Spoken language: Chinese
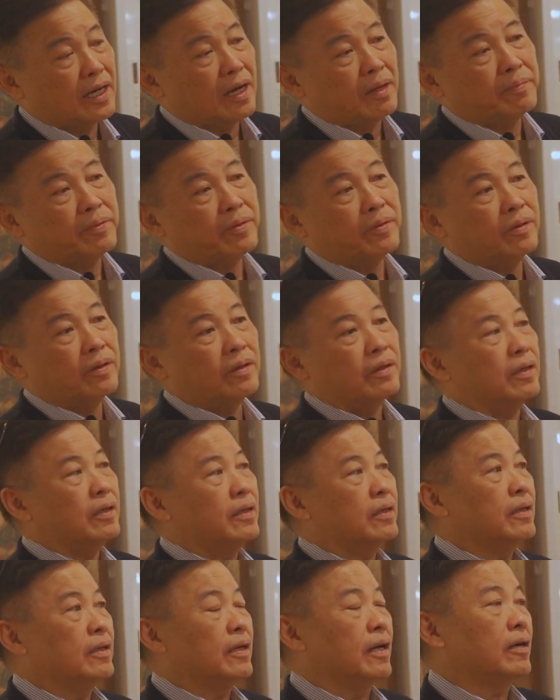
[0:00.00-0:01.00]
加坡，
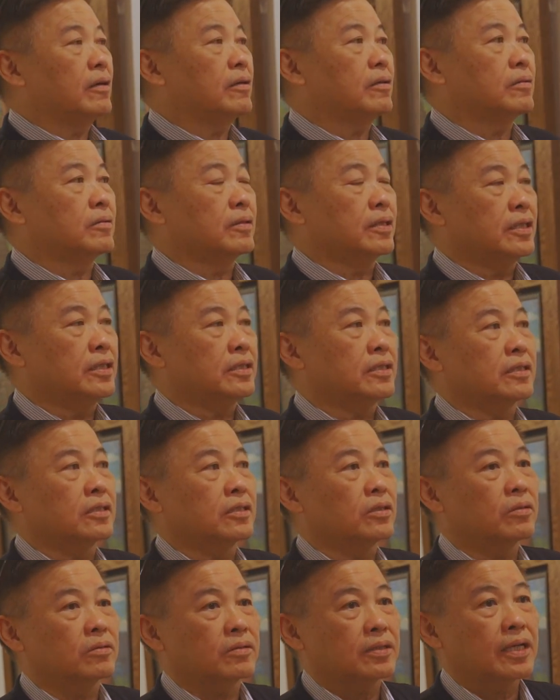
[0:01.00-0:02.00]
然后一直
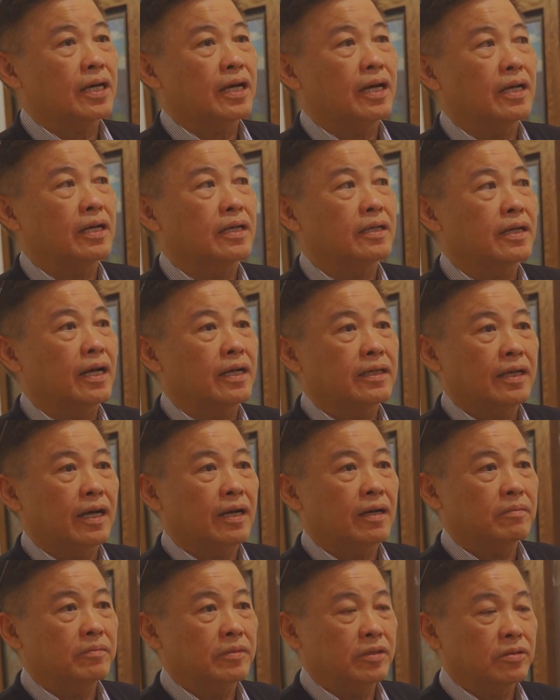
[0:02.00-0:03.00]
都在南
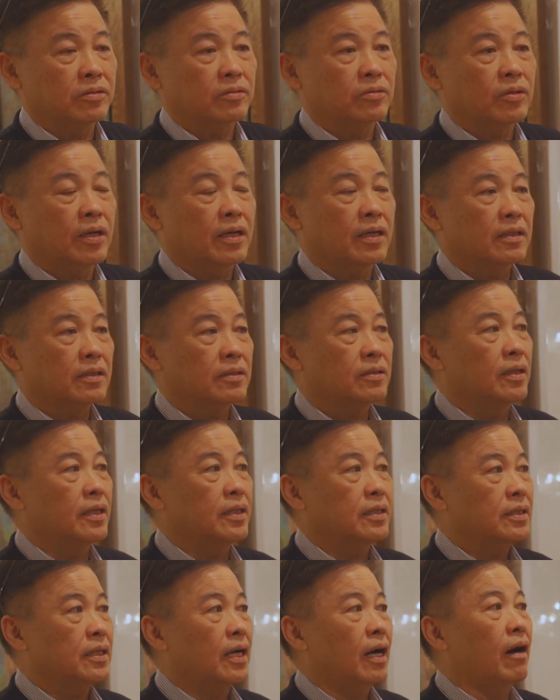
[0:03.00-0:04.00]
洋美术专科
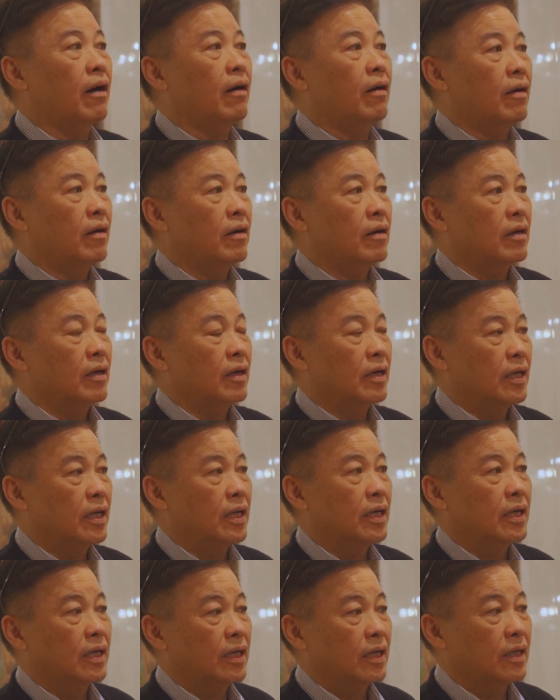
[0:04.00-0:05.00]
学校
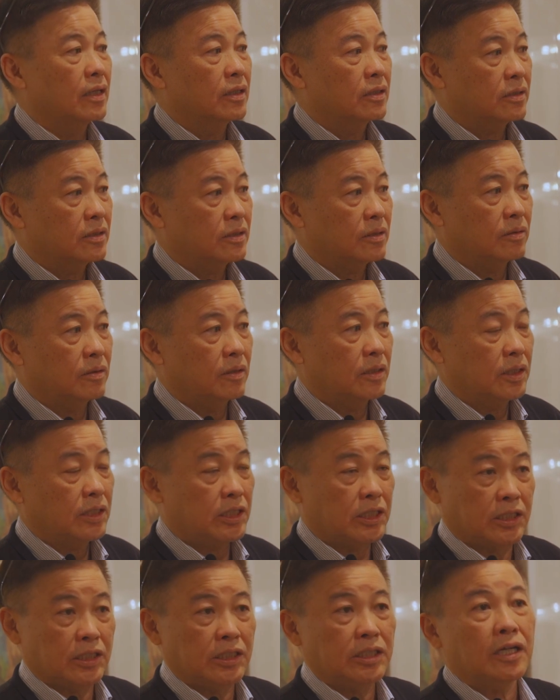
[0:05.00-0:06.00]
呃做
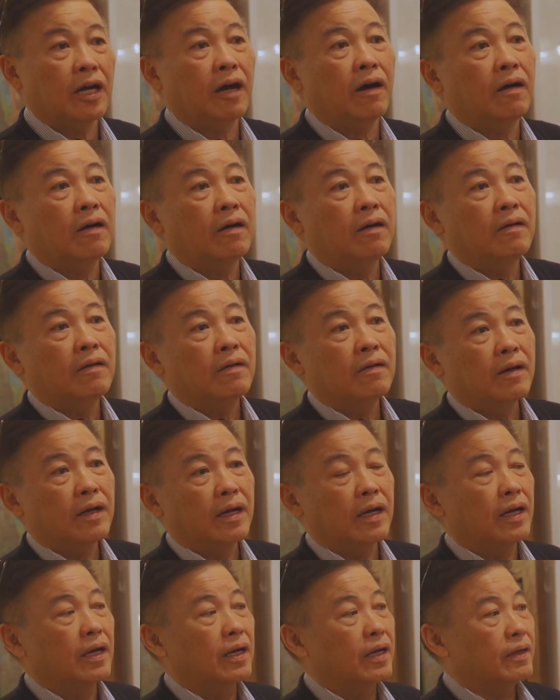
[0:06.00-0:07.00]
支教。嗯，
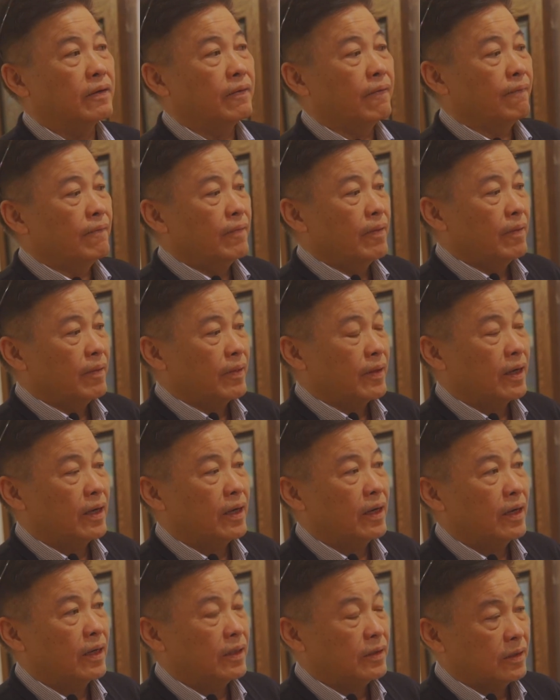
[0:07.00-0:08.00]
哎，
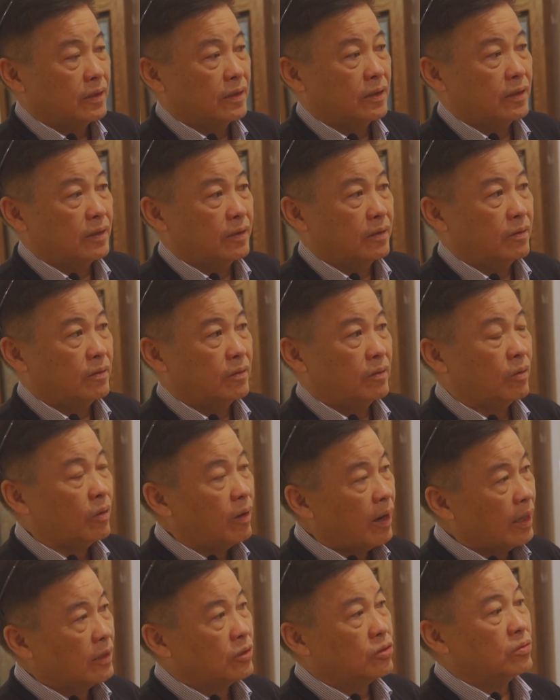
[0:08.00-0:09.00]
他的
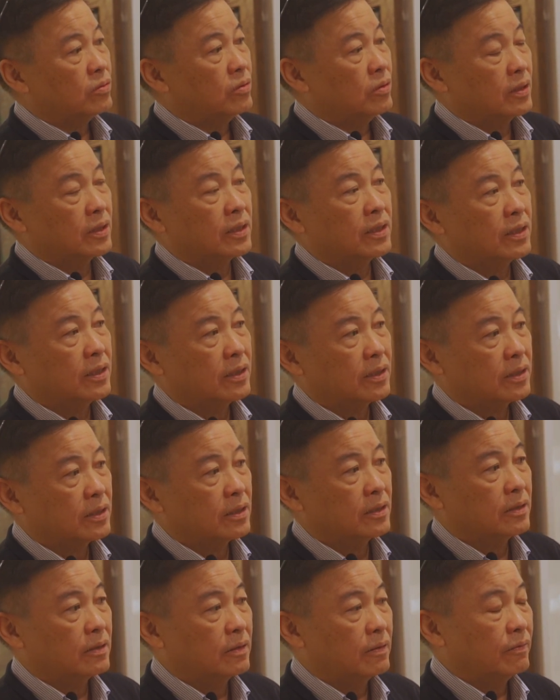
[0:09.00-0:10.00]
画作呢
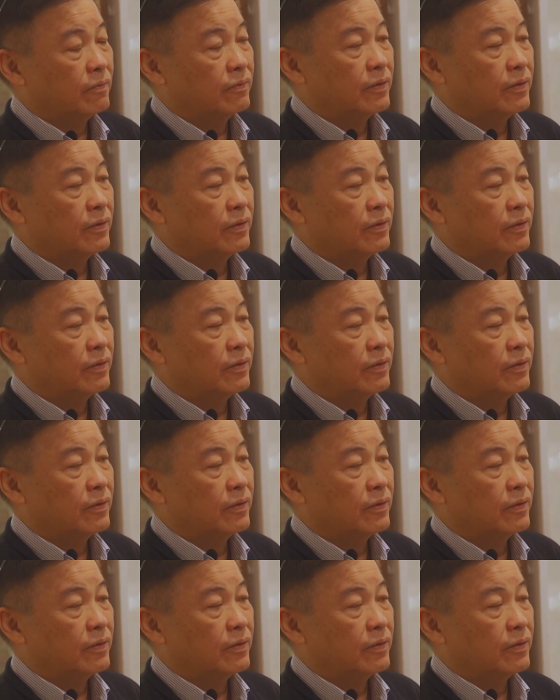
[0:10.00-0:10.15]
是